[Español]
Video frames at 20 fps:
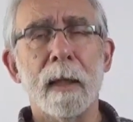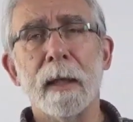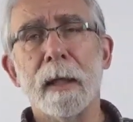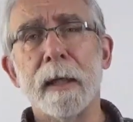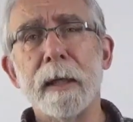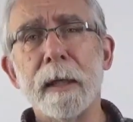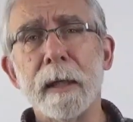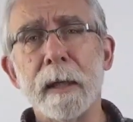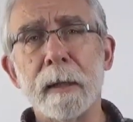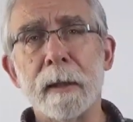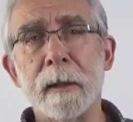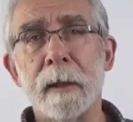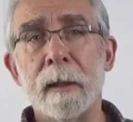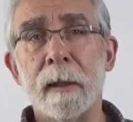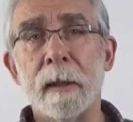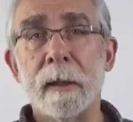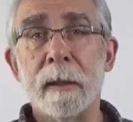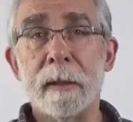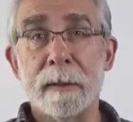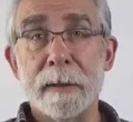En general,
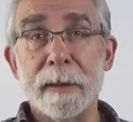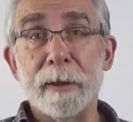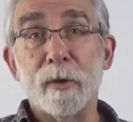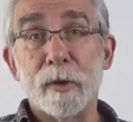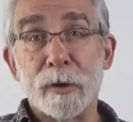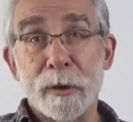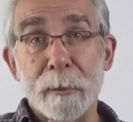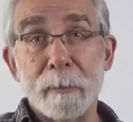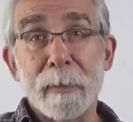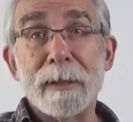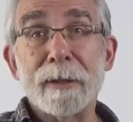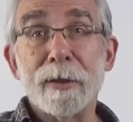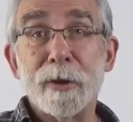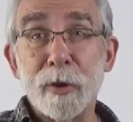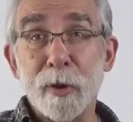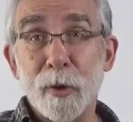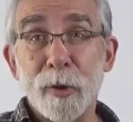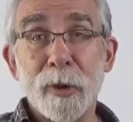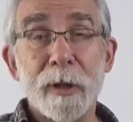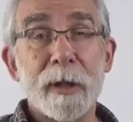si los
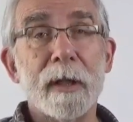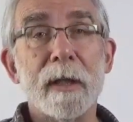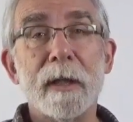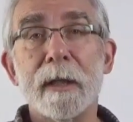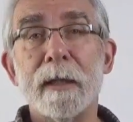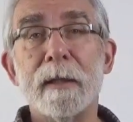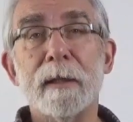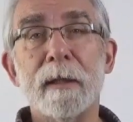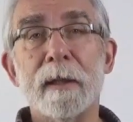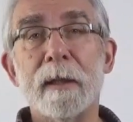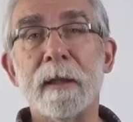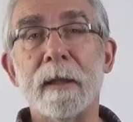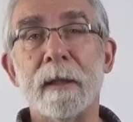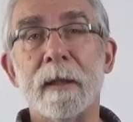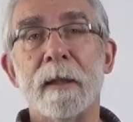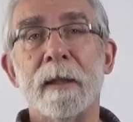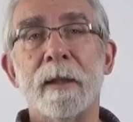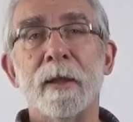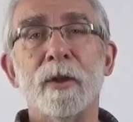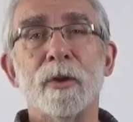demás no creen en
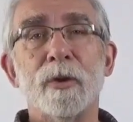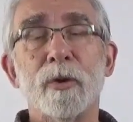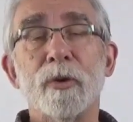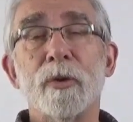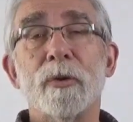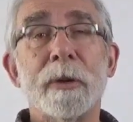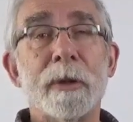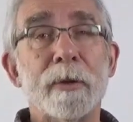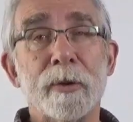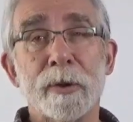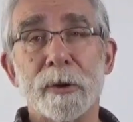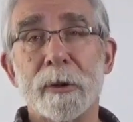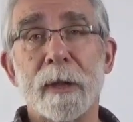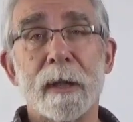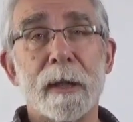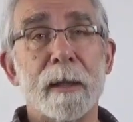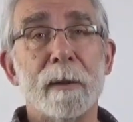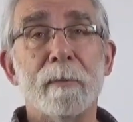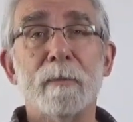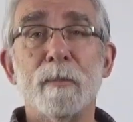ti, todo te
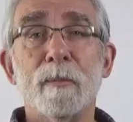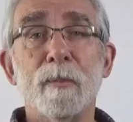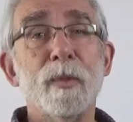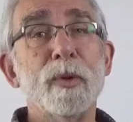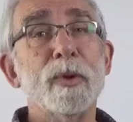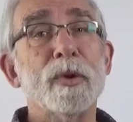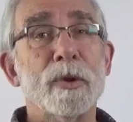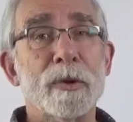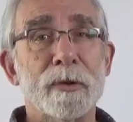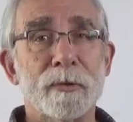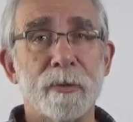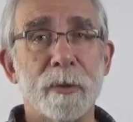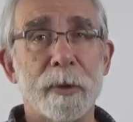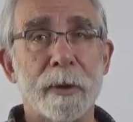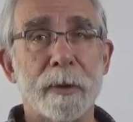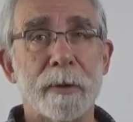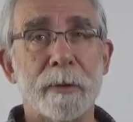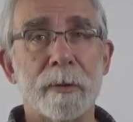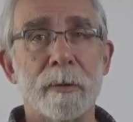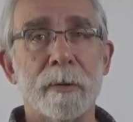costará mucho
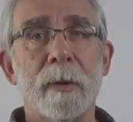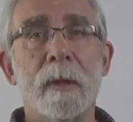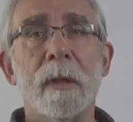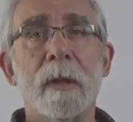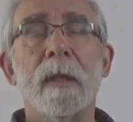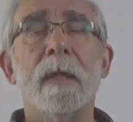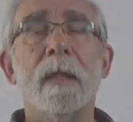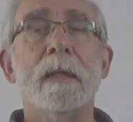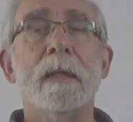esfuerzo.